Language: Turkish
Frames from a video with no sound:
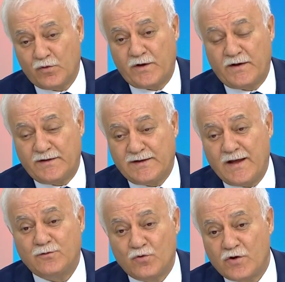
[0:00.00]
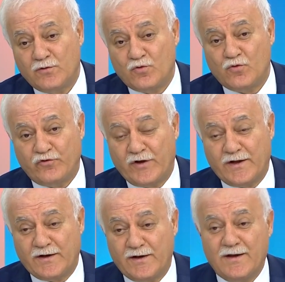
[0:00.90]
Kur'an'a denk düşen
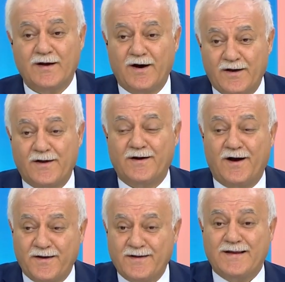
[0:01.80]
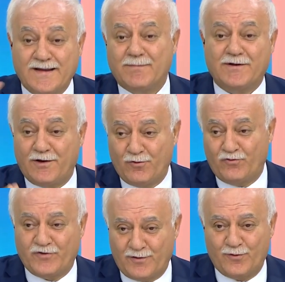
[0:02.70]
düşünceleri, yani ayet inmeden
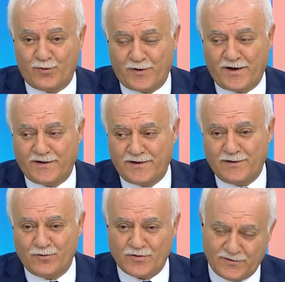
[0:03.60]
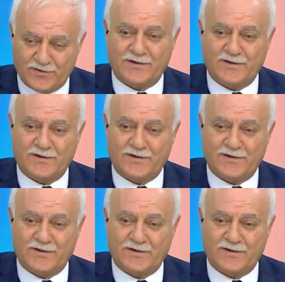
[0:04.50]
önce Kur'an'a denk düşen.